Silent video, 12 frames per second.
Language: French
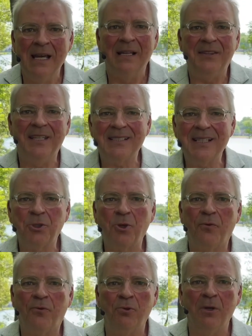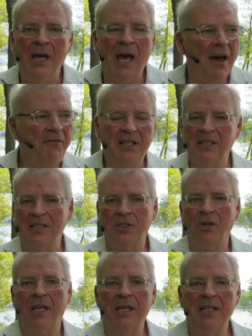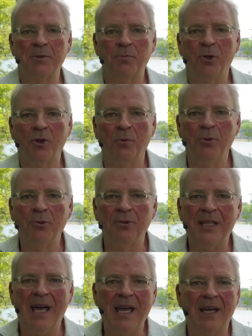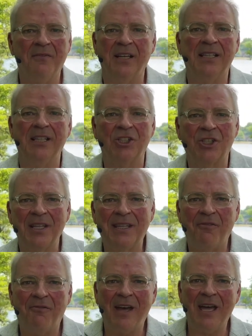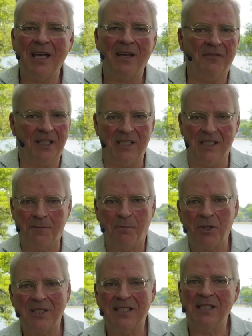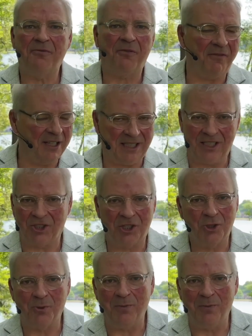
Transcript: des entrevues avec des organismes communautaires, avec des gens d'affaires, avec des sportifs, avec des gens du